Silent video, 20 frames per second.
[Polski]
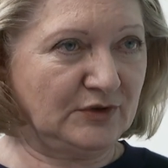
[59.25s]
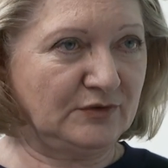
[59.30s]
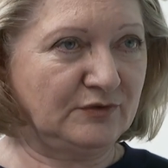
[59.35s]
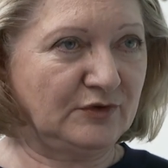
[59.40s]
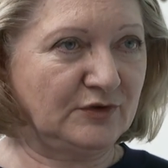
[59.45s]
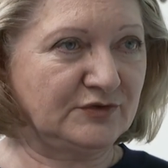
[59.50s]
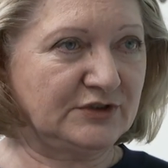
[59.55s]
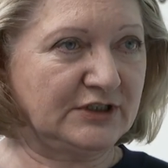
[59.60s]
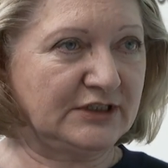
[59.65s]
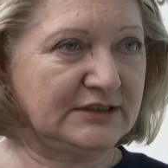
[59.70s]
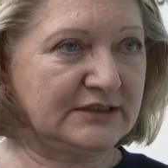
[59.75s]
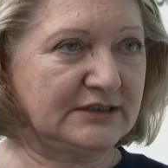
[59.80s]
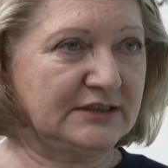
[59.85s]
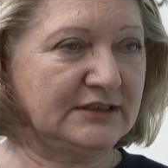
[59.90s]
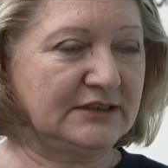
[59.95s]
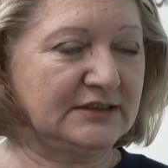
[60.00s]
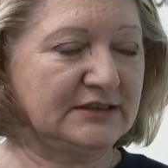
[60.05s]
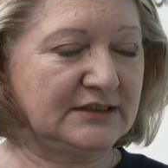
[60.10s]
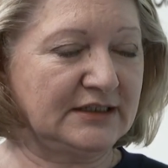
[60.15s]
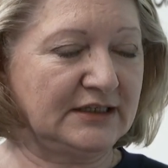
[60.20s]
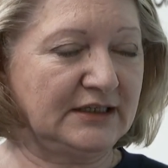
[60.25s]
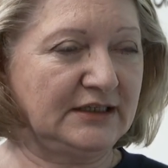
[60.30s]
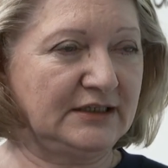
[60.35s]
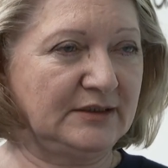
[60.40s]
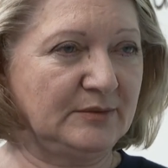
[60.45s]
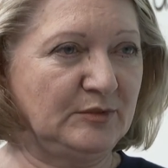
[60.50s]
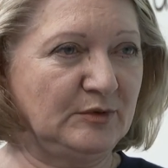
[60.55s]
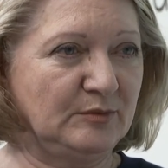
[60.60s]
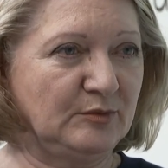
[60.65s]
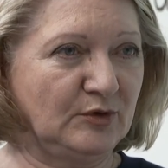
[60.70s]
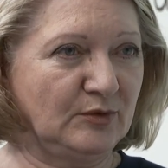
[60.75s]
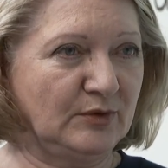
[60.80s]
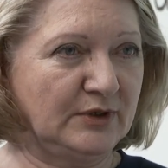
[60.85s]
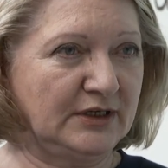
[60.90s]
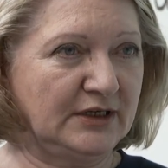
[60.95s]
i wówczas e, z tej bibuły